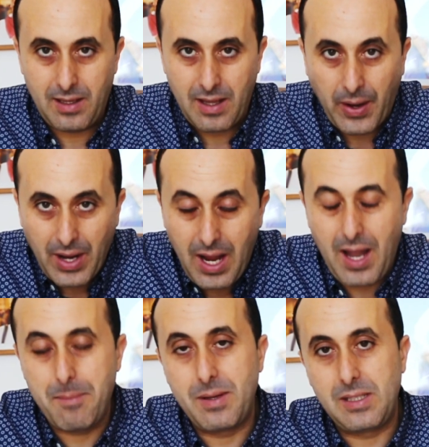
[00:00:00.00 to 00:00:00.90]

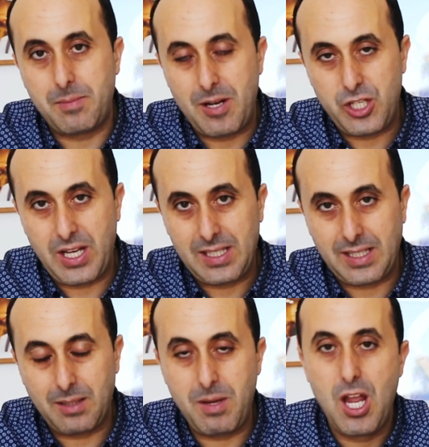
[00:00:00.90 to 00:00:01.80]
الراحه بالنسبه للجهاز
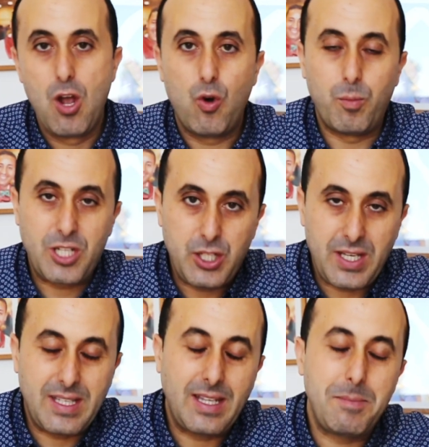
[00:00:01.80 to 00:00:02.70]
الهضمي وباش
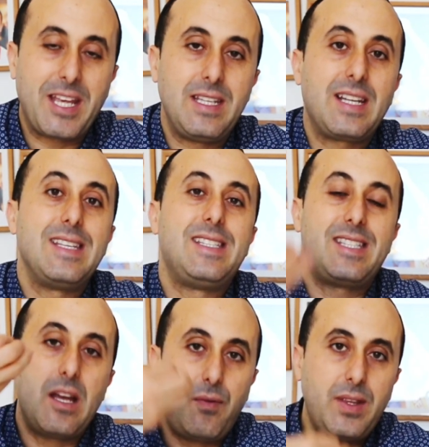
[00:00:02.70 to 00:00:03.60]
الجهاز الهضمي كيدير
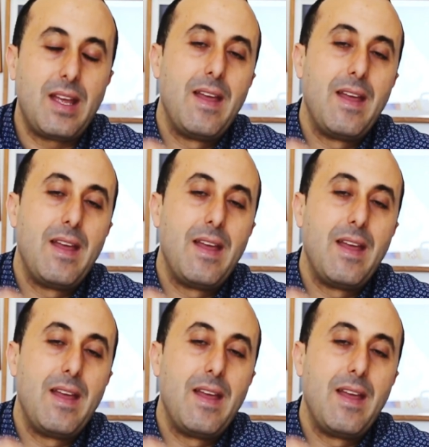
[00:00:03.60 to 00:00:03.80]
كيستافد